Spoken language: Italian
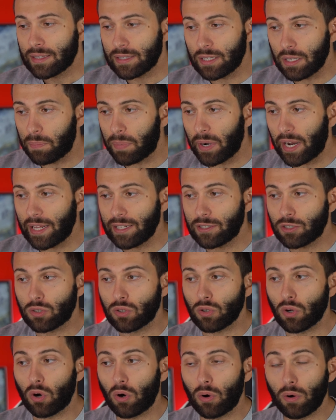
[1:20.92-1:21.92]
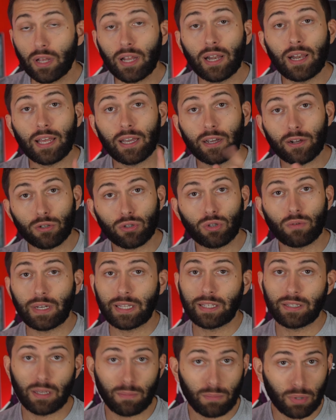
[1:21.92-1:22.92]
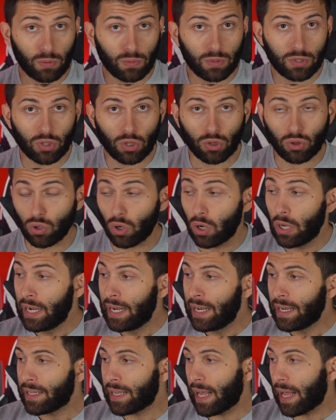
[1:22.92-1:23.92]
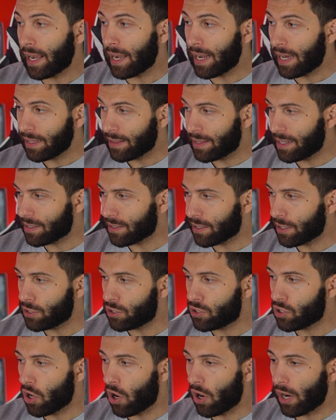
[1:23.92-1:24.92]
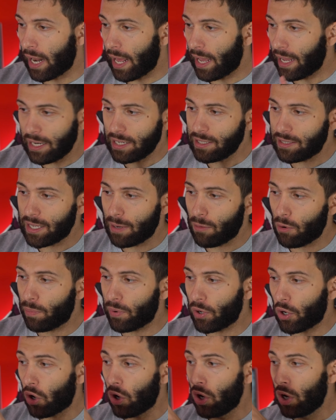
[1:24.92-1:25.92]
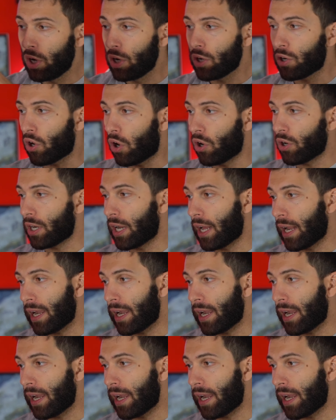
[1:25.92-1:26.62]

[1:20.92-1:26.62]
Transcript: di prezzo. Il link lo trovate sempre qui sotto nella descrizione. Iniziamo però con